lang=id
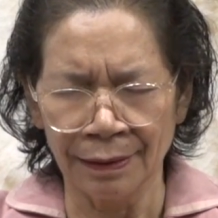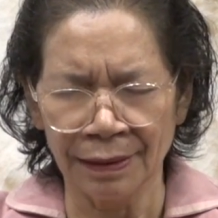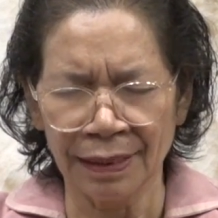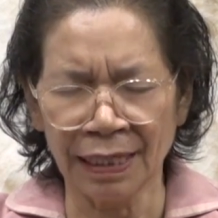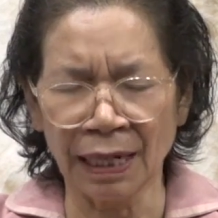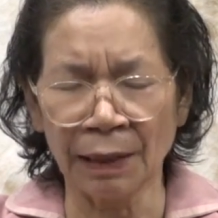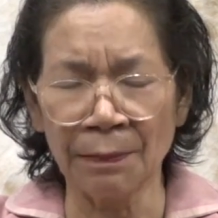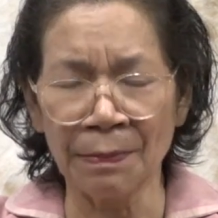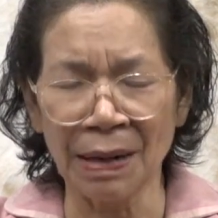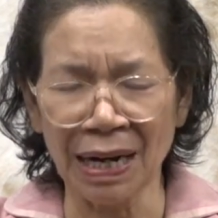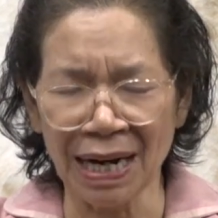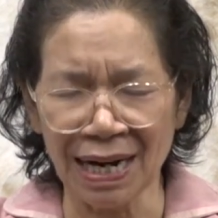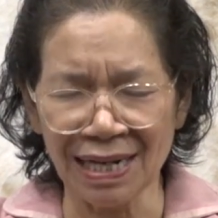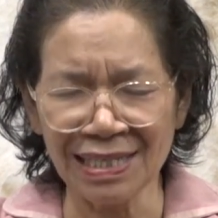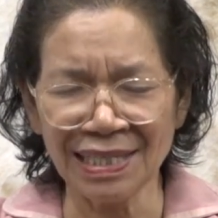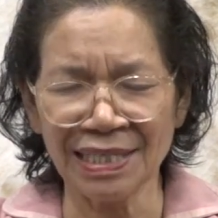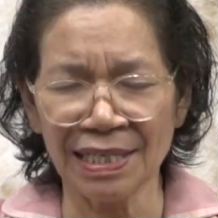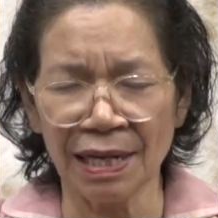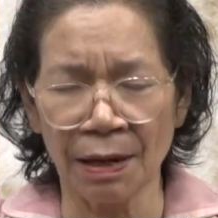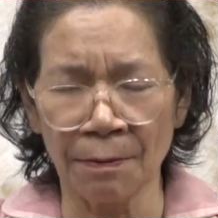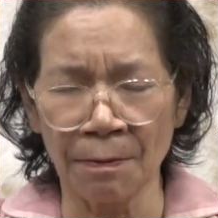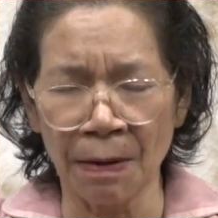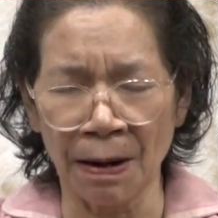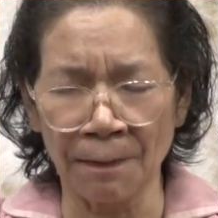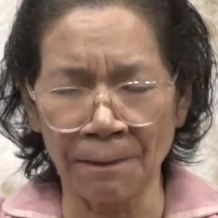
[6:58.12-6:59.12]
Terima
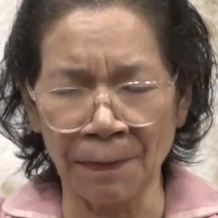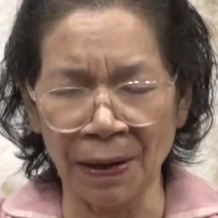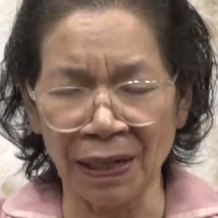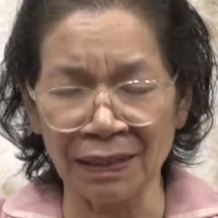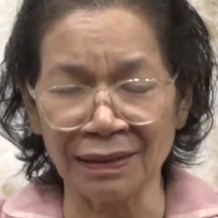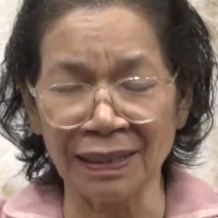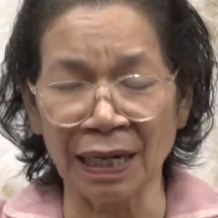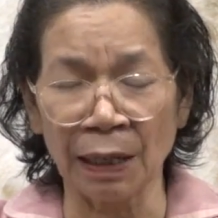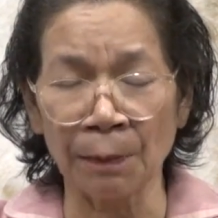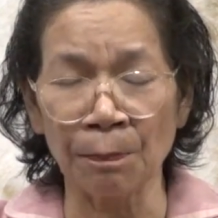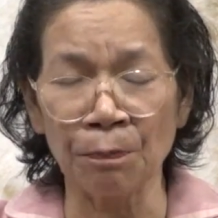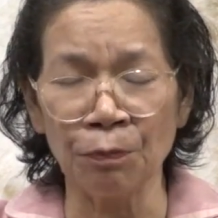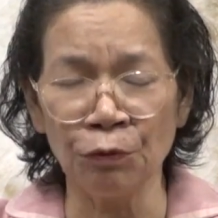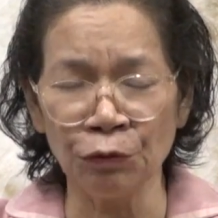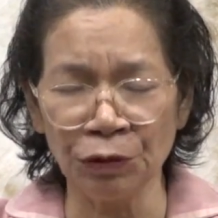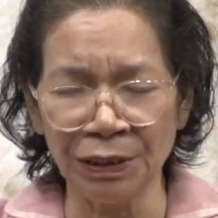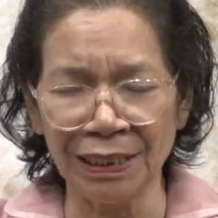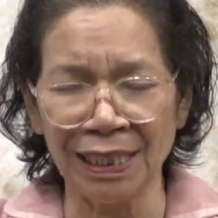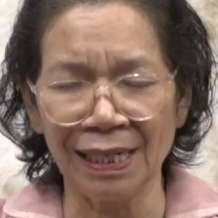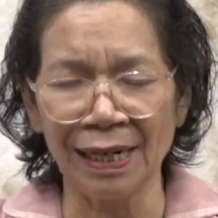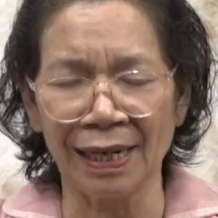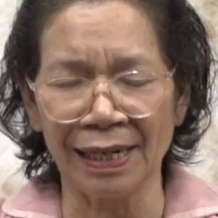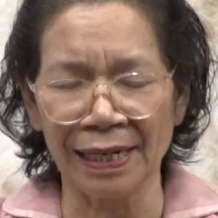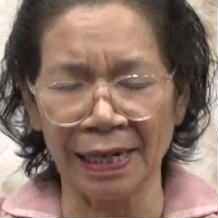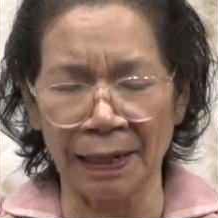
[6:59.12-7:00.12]
kasih ya Bapa,
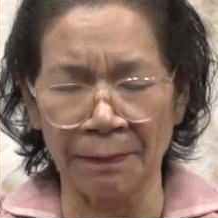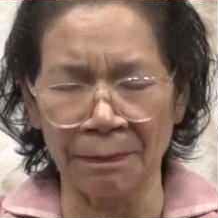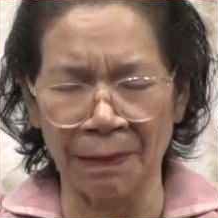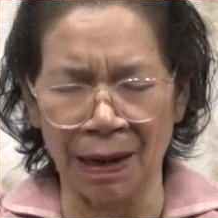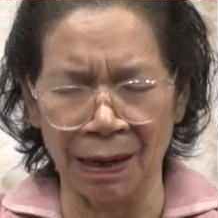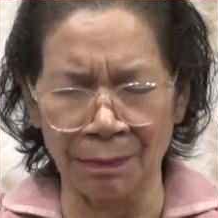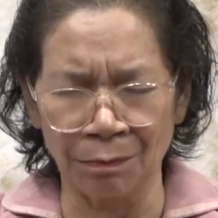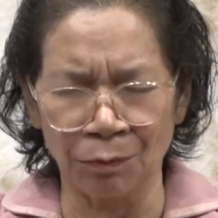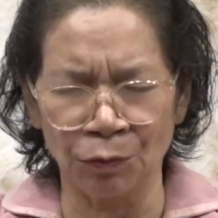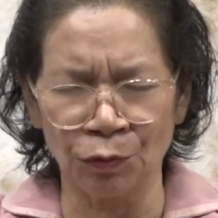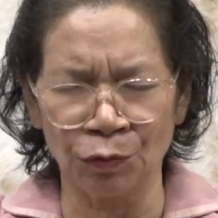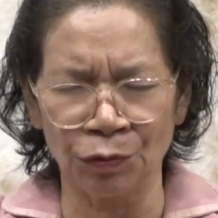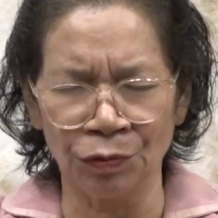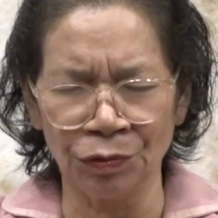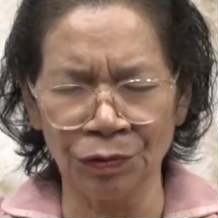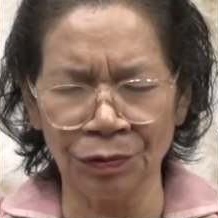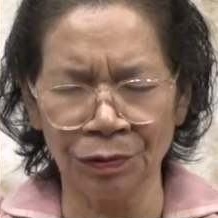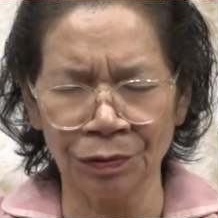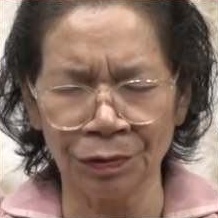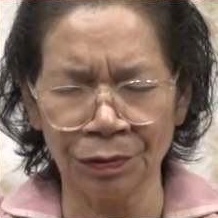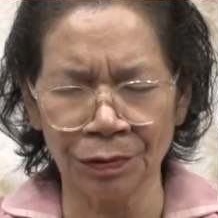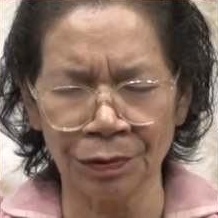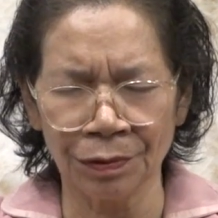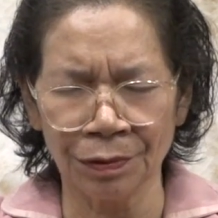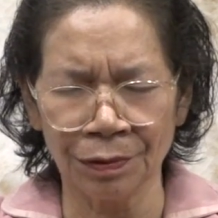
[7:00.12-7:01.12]
terpujilah namamu.
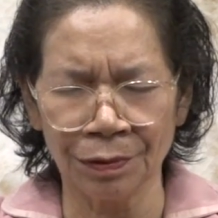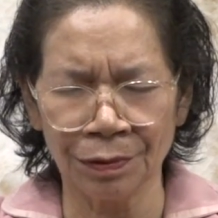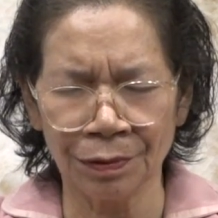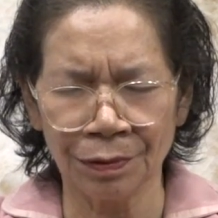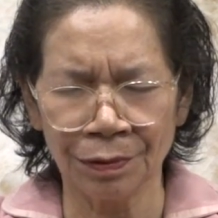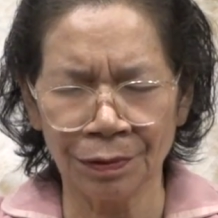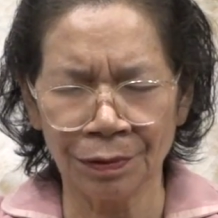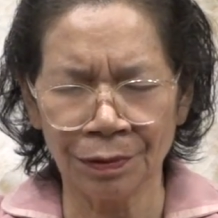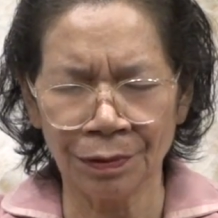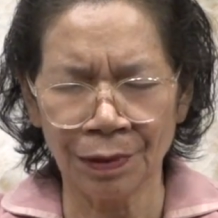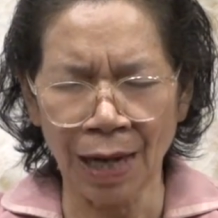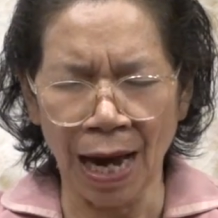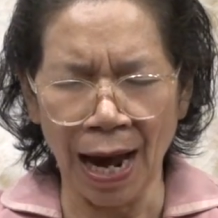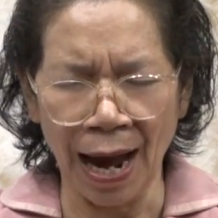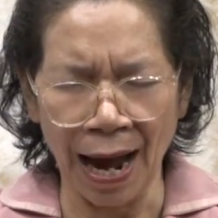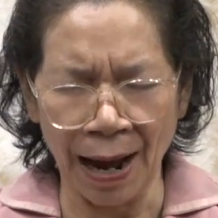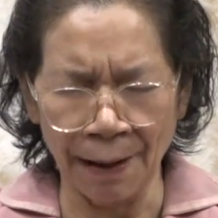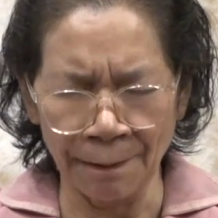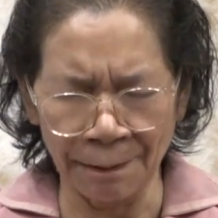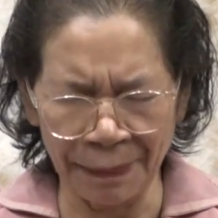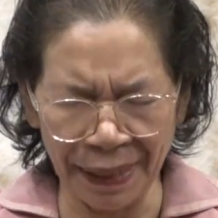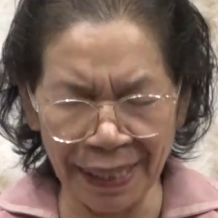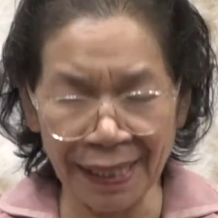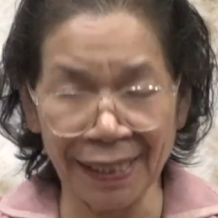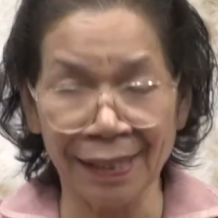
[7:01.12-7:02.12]

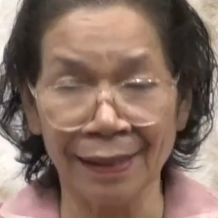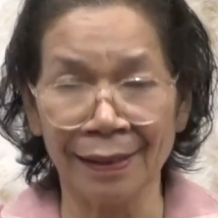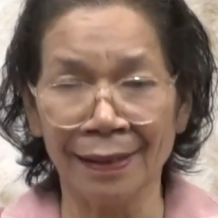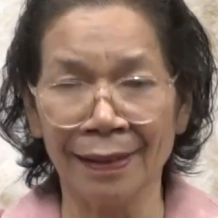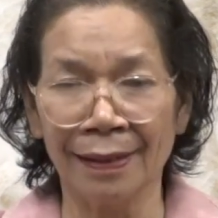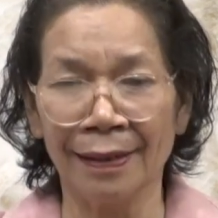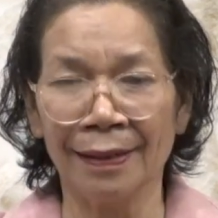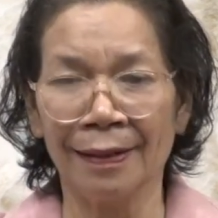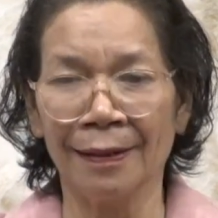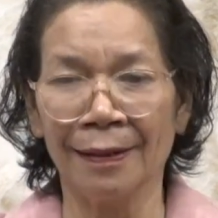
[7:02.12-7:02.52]
Amin.